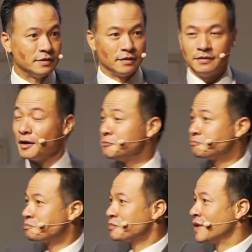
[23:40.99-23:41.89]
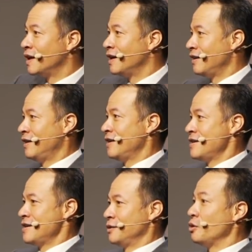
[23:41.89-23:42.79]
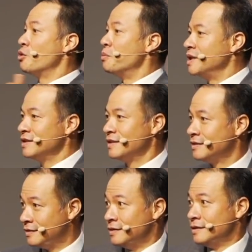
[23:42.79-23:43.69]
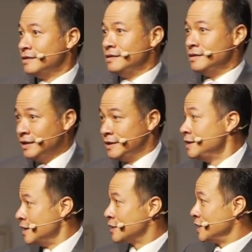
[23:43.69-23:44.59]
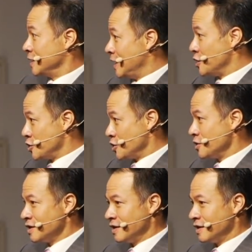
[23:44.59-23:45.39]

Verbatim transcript: 你知道，对我们，以西结是一个先知。